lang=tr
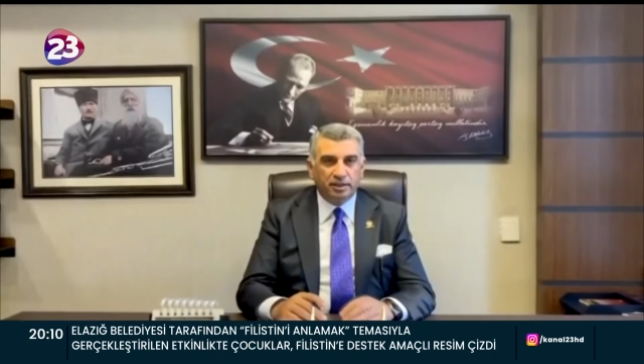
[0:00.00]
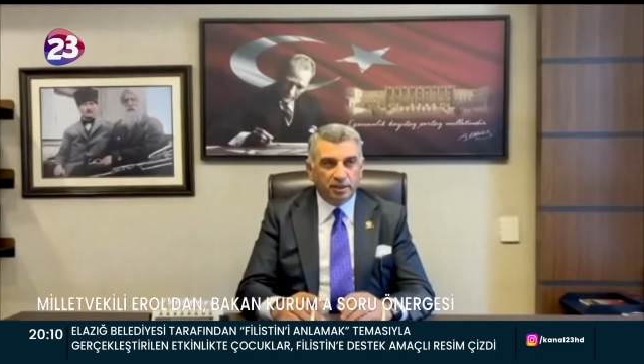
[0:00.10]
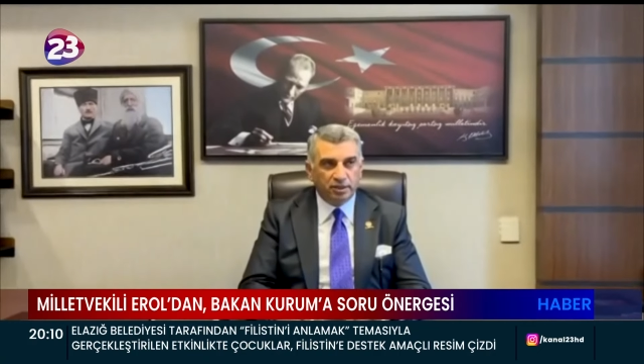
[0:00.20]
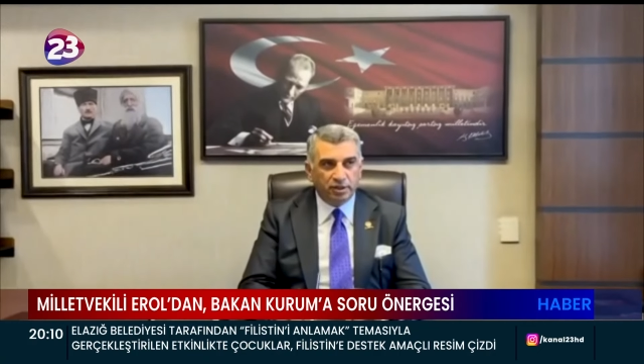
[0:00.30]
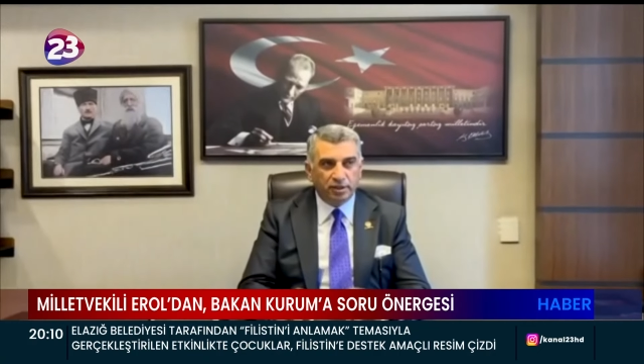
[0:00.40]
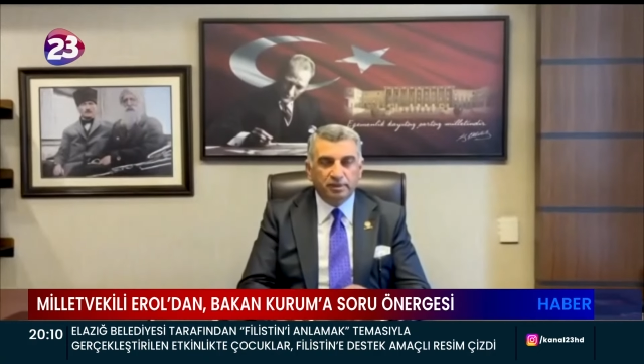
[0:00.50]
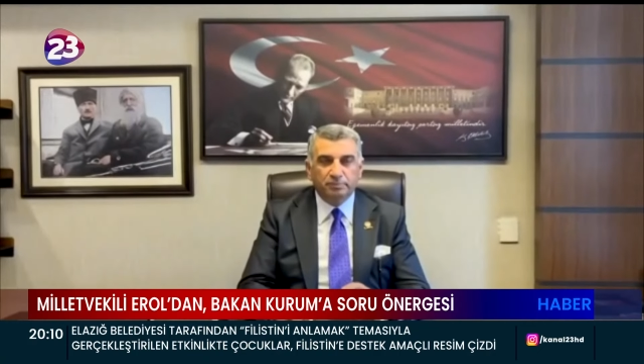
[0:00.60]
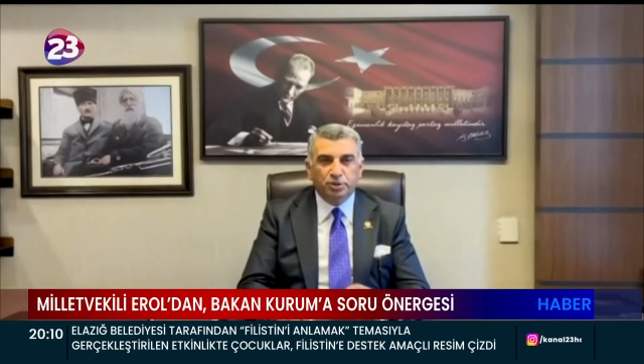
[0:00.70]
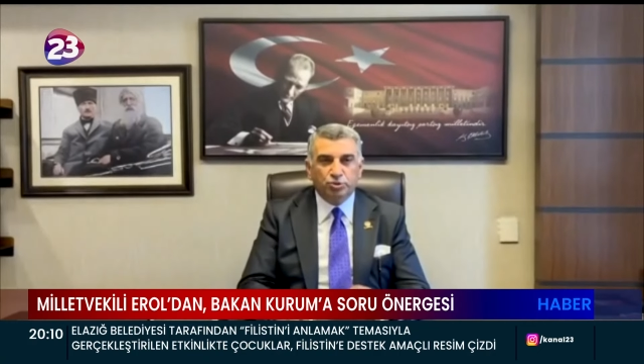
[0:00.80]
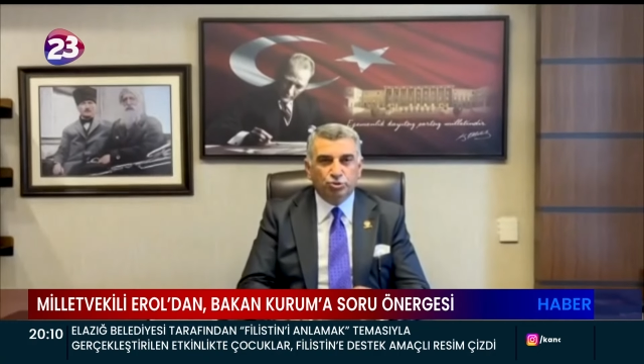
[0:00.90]

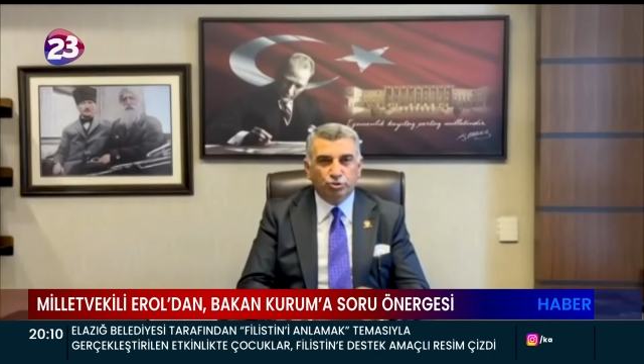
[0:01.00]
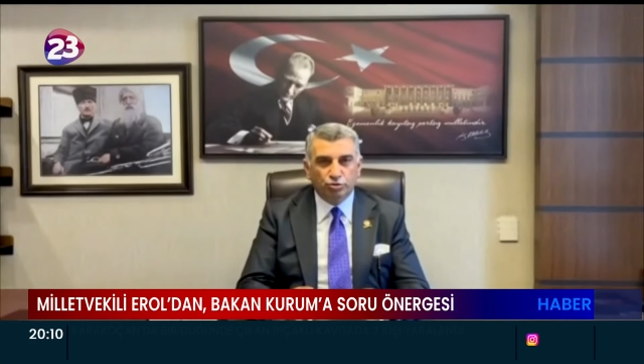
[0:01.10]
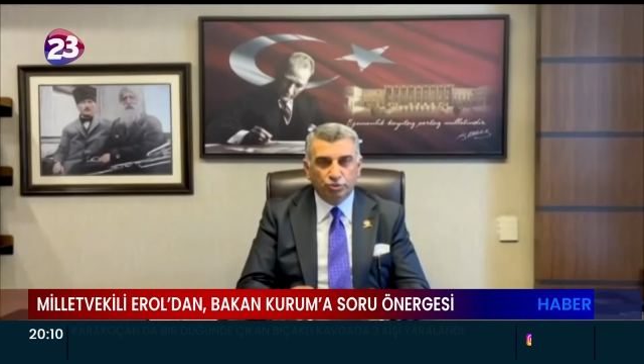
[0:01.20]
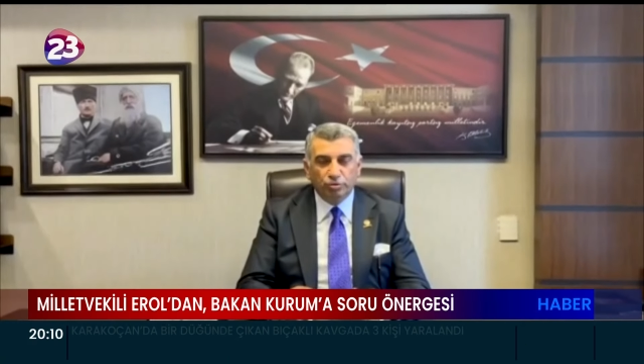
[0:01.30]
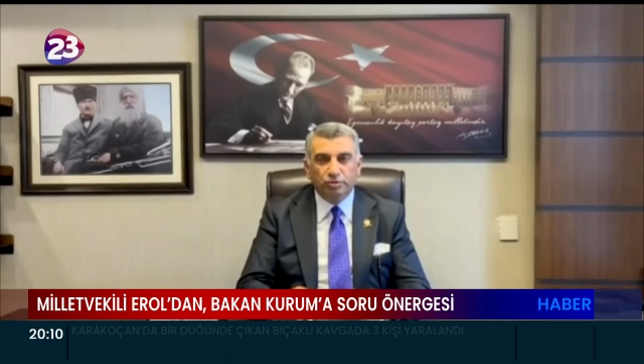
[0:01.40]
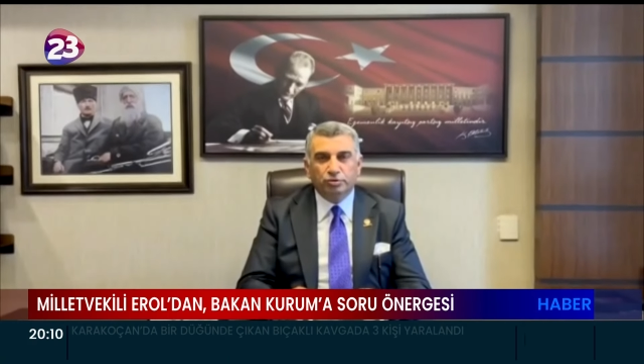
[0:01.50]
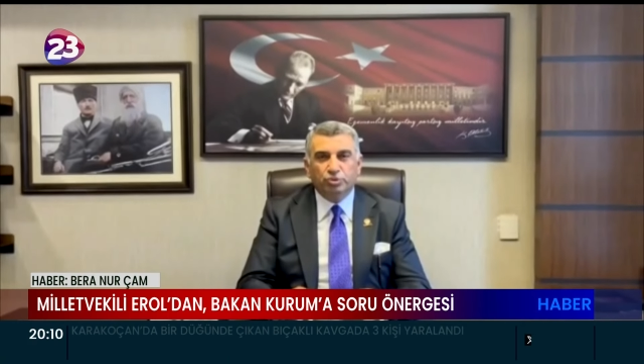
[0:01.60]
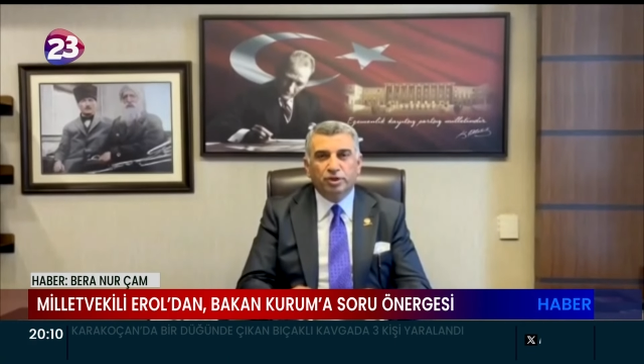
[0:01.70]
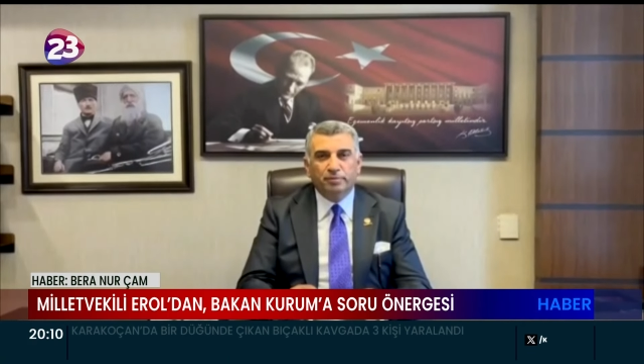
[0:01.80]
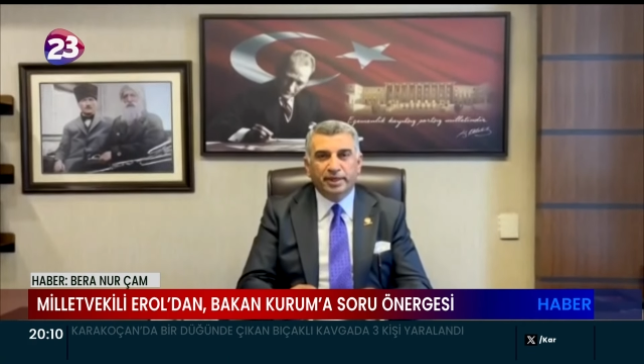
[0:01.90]
Elazığ'da Sugözü
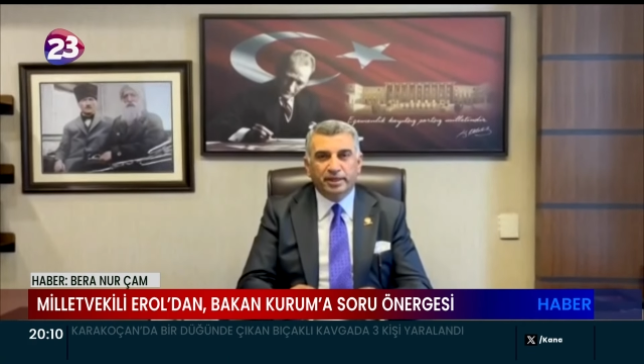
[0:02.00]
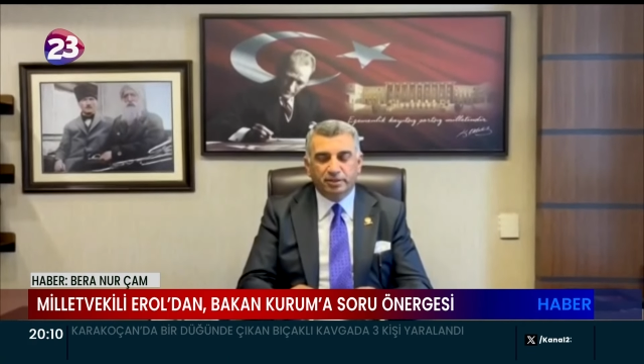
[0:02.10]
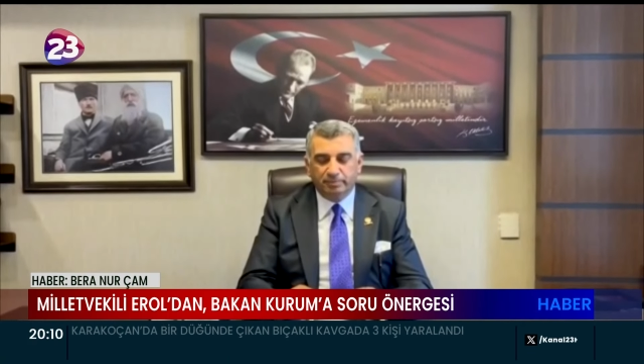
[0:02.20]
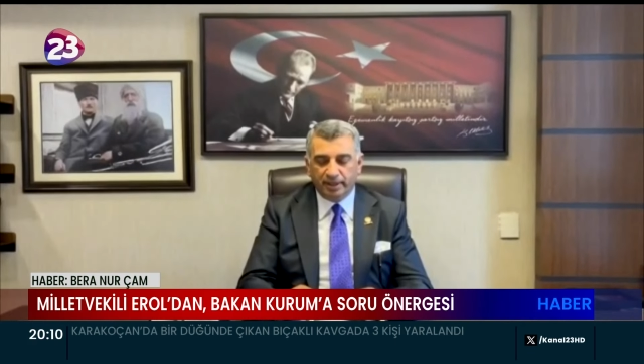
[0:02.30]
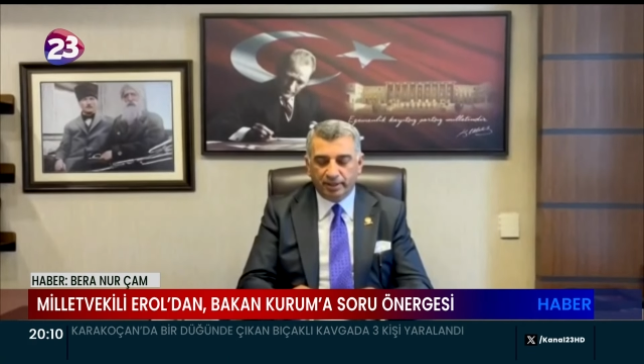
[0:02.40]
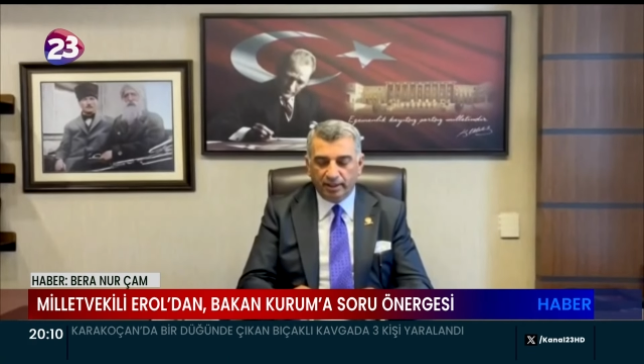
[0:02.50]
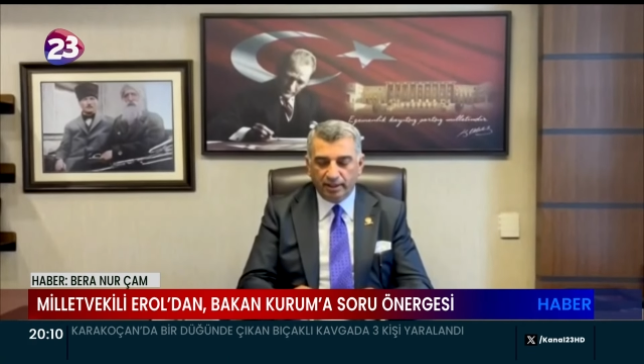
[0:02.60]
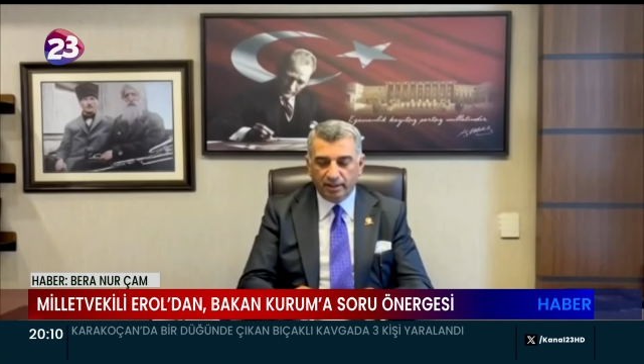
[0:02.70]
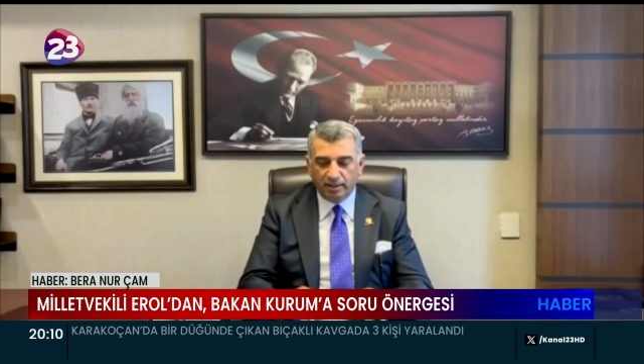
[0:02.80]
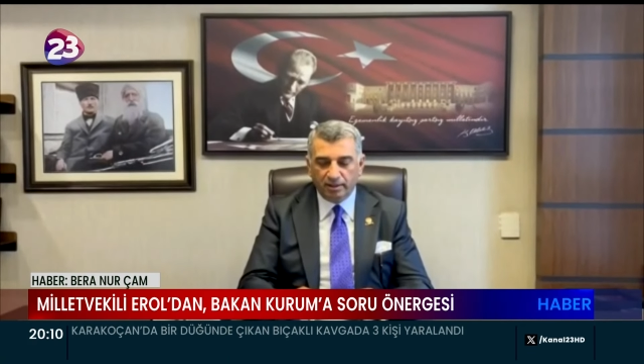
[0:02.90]
Mahallesi sınırları
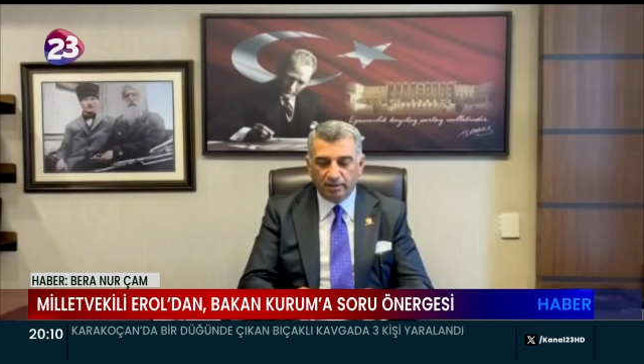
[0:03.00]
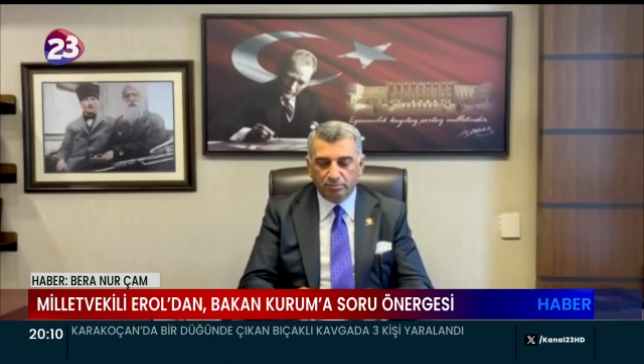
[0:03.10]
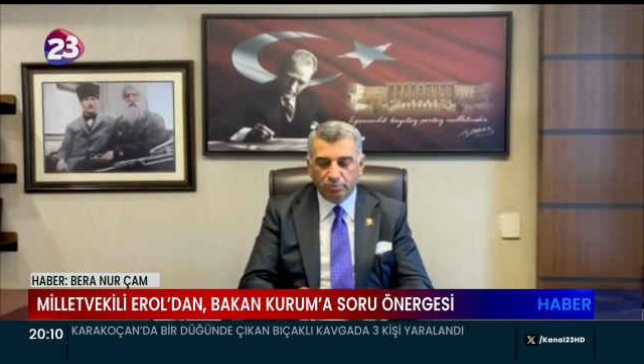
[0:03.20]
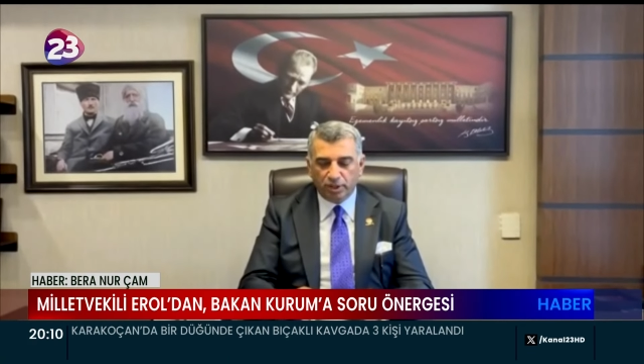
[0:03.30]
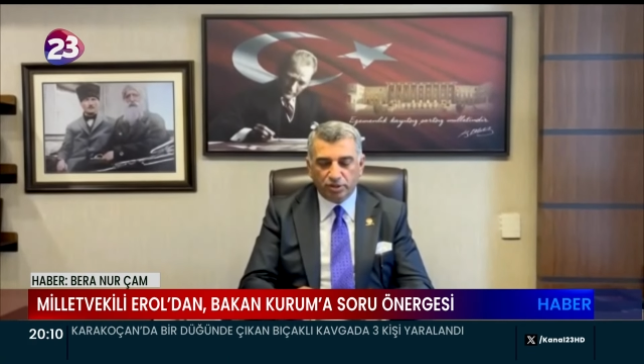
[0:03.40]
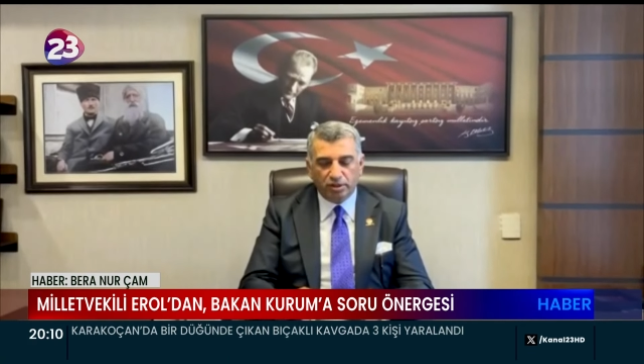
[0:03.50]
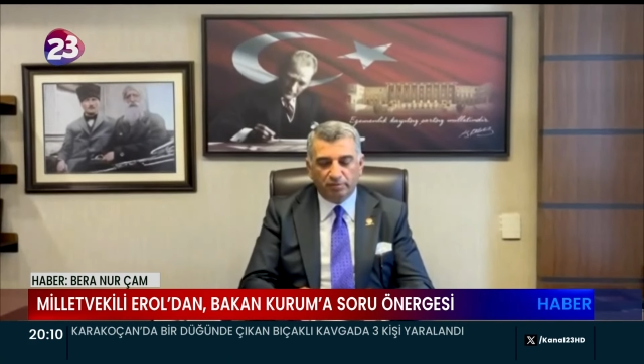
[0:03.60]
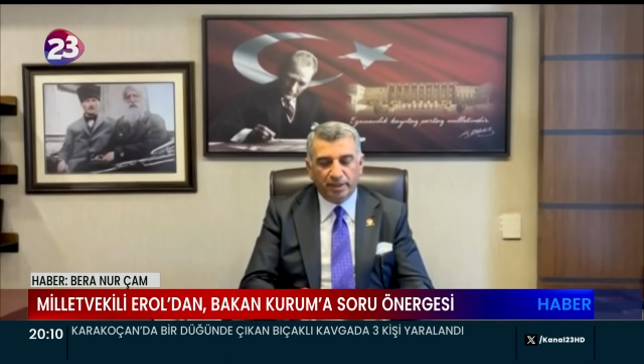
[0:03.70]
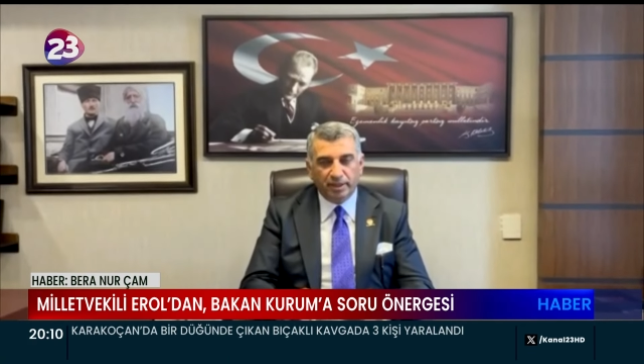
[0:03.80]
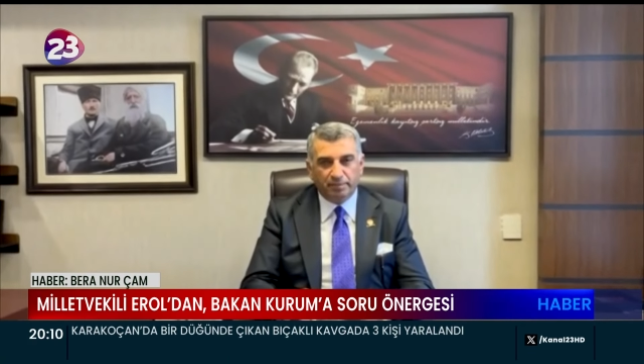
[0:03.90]
içerisinde faaliyet yürüten bir